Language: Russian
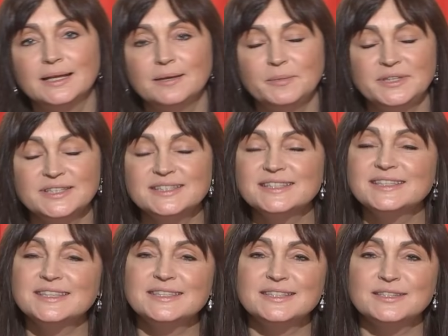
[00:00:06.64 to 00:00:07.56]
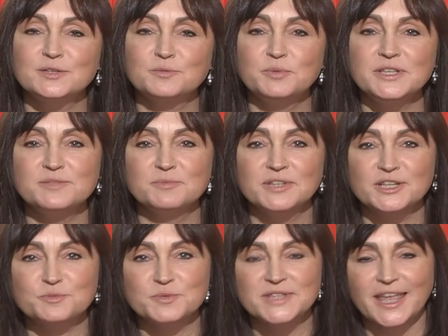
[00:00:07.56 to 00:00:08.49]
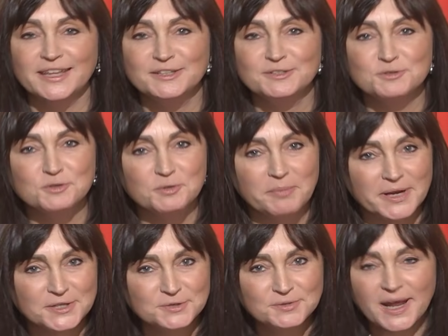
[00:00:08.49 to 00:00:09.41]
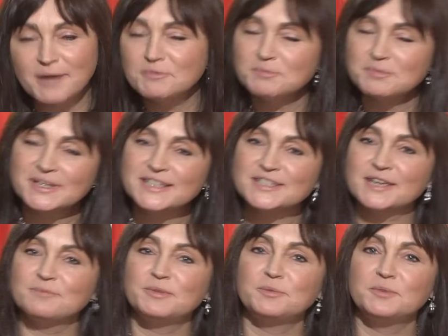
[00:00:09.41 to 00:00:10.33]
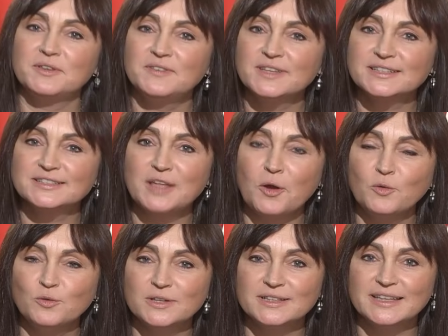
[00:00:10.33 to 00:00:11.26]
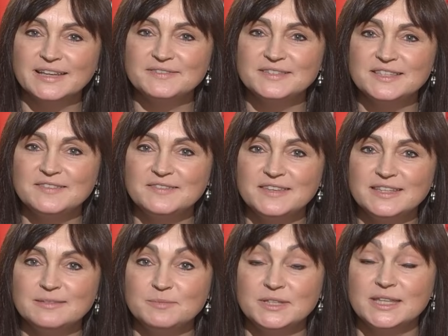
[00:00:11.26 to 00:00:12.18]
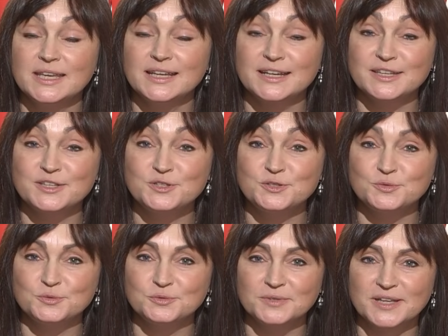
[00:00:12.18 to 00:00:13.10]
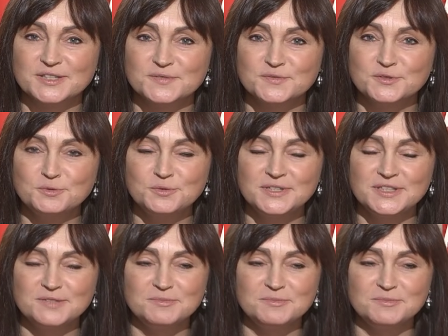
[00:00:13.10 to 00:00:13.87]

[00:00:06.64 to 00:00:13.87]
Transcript: Медицинский центр «Призма» наш постоянный друг и партнер, а мы продолжаем прямые эфиры на Укрлайф ТВ. Дмитрий Корничук у нас в студии.